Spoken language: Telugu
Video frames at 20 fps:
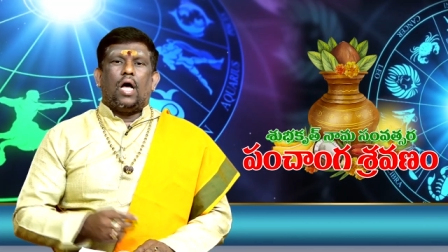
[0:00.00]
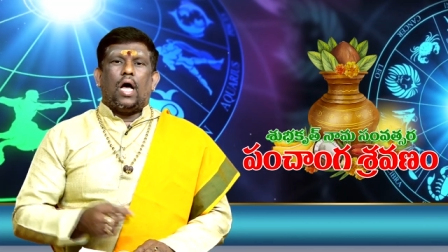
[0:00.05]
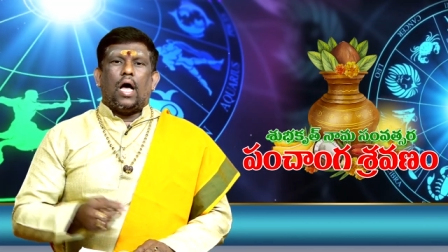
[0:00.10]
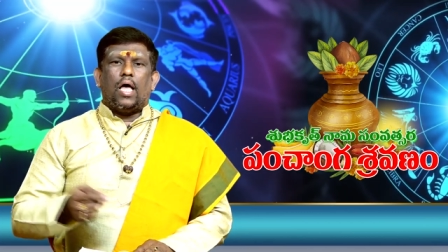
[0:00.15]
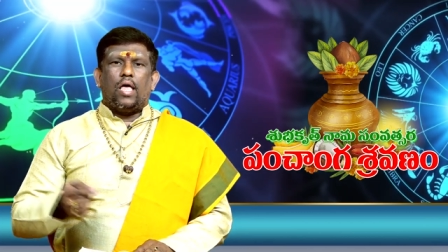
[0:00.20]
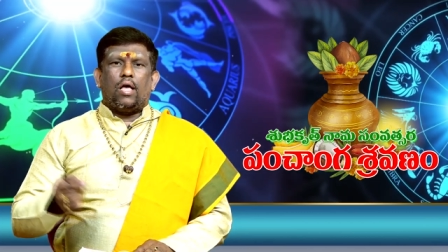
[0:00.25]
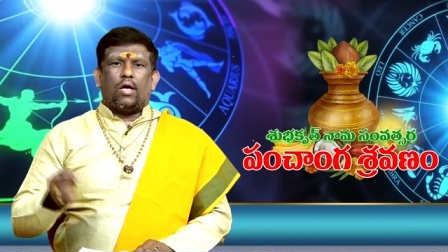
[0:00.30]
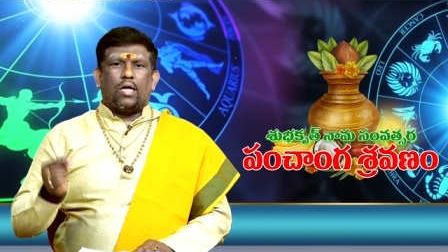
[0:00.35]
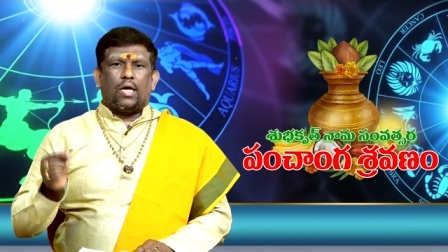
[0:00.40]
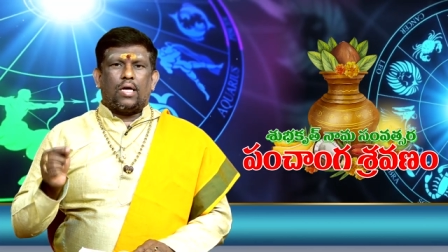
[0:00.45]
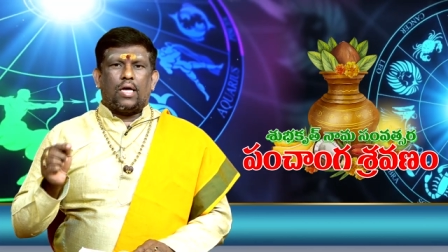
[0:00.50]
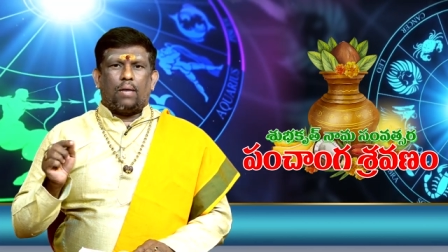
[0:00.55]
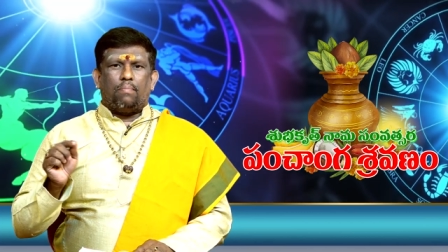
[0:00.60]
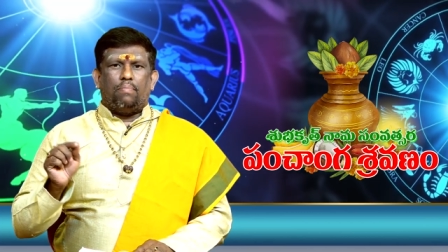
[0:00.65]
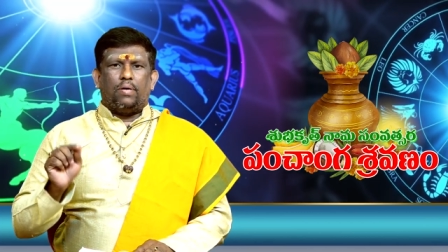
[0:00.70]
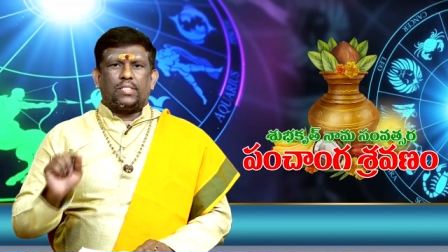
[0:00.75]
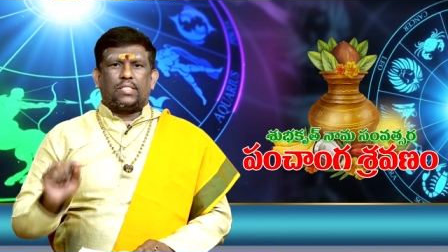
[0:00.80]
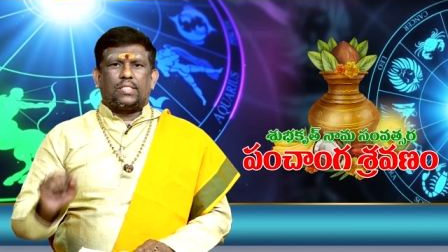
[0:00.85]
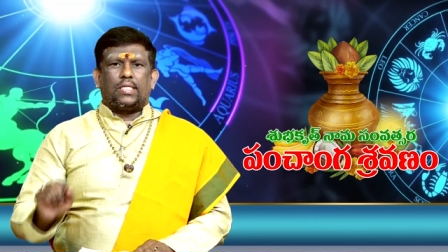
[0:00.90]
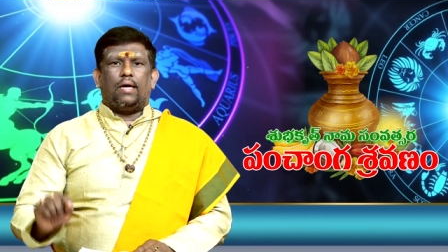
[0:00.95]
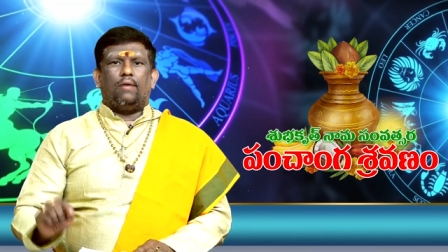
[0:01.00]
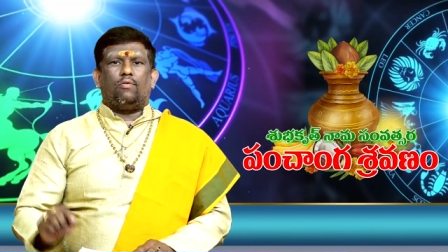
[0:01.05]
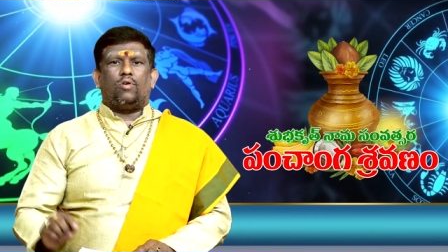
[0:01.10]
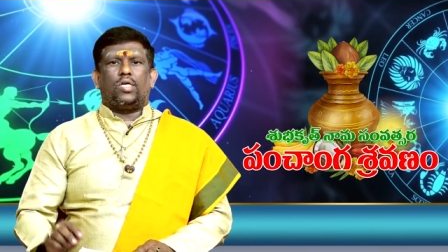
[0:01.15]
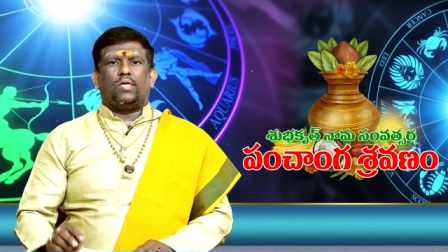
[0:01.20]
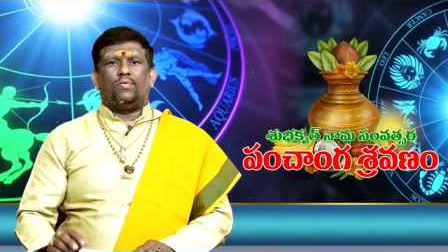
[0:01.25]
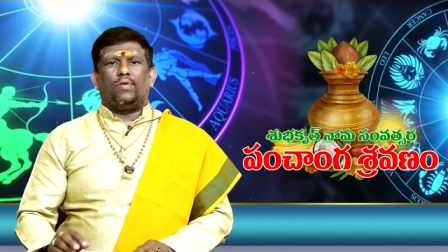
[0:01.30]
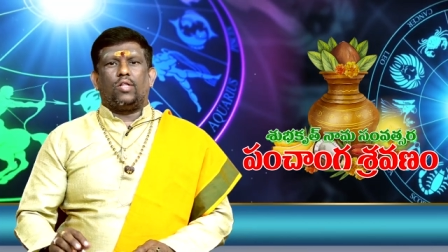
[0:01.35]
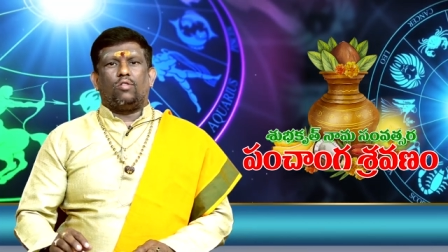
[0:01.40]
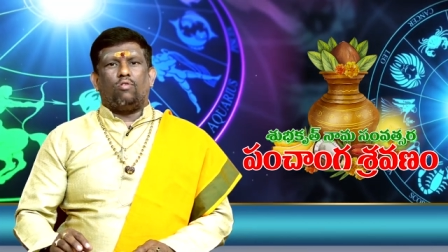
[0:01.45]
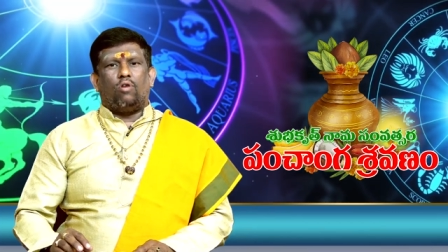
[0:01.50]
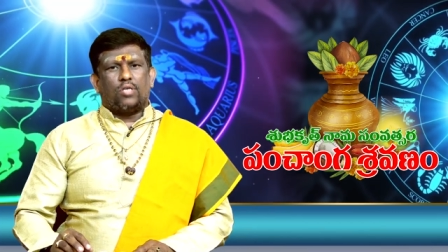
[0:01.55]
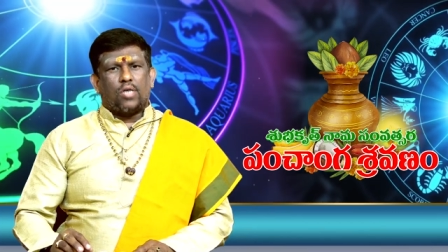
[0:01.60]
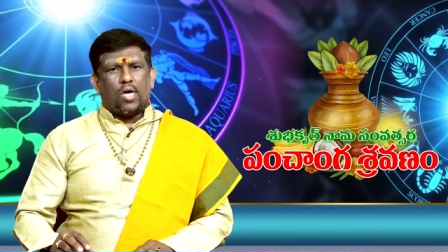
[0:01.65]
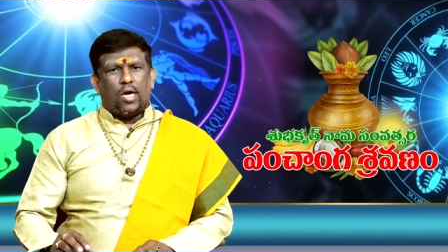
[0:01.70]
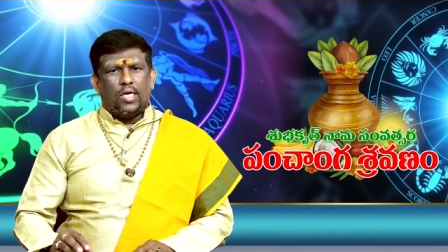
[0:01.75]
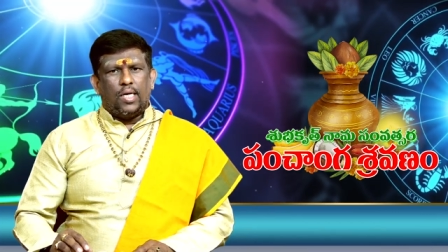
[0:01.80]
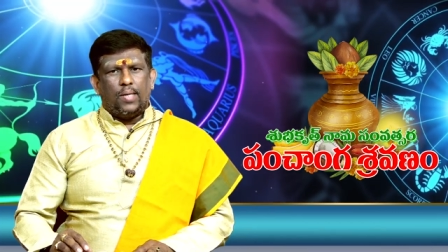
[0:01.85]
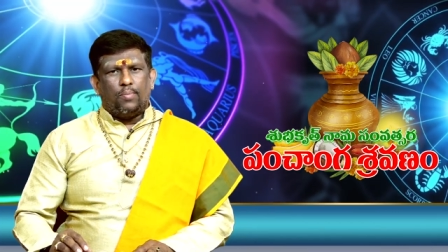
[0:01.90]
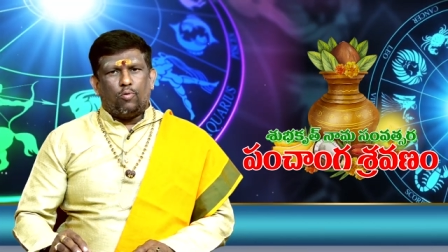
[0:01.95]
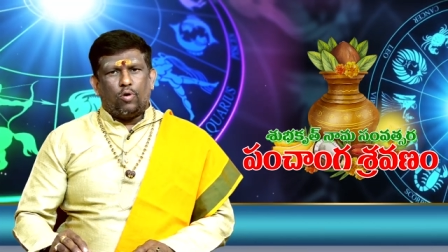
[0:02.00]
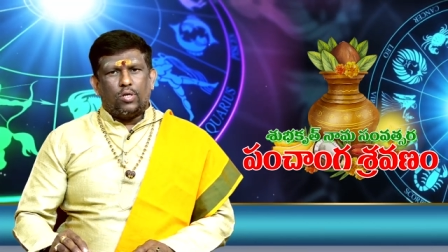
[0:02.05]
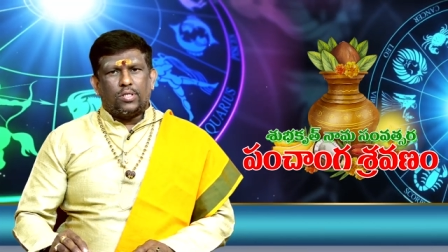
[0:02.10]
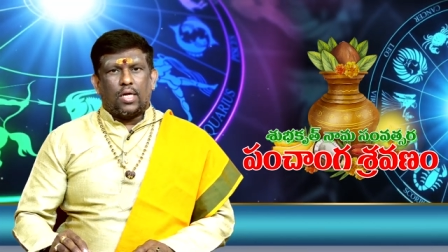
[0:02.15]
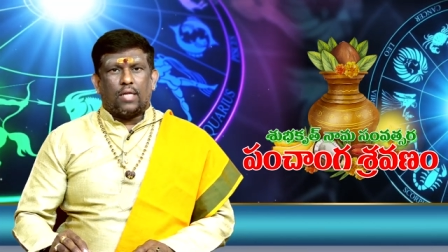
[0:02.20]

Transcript: ఆ యొక్క గర్భస్థ ఉన్నటువంటి దోషాలన్నీ పోయి